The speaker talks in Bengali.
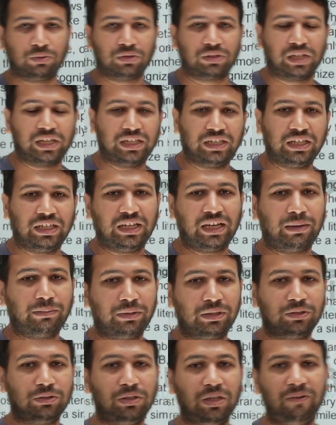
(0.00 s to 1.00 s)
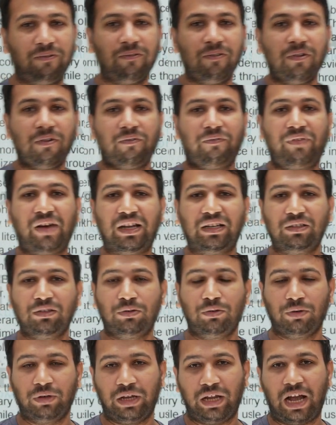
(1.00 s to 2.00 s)
সোসাইটিকে আমরা যদি ফান
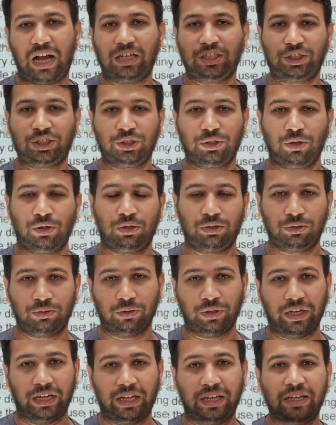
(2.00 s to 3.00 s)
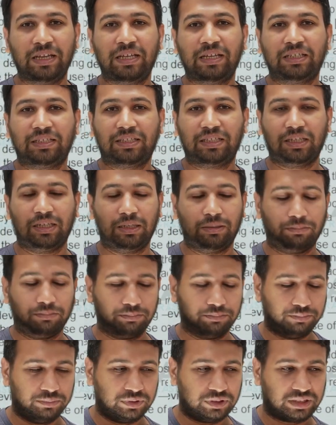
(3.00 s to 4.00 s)
করে হাস্যরস করে
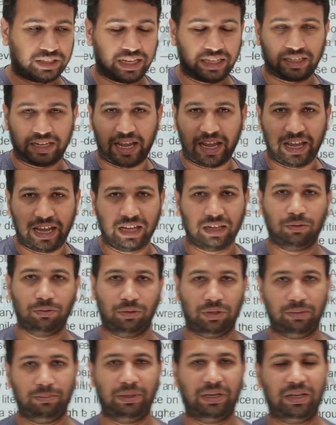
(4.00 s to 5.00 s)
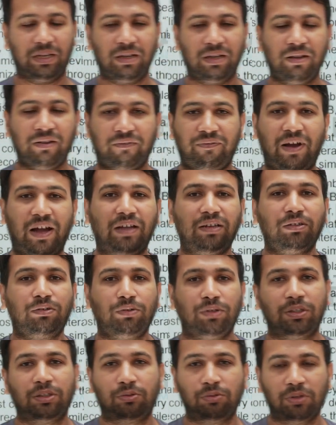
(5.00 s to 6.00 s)
স্যাটায়ার করি মানে ফান
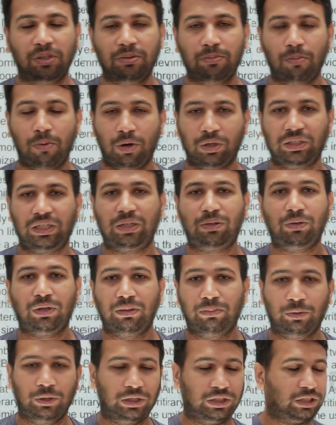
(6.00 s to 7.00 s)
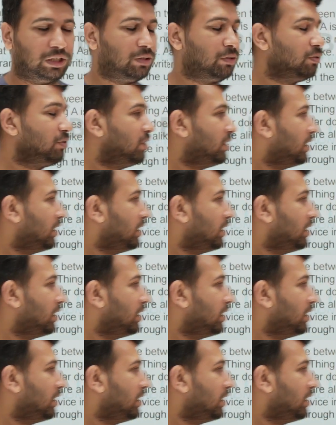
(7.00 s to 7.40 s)
করে তুলি মজা করে বলি সেরকম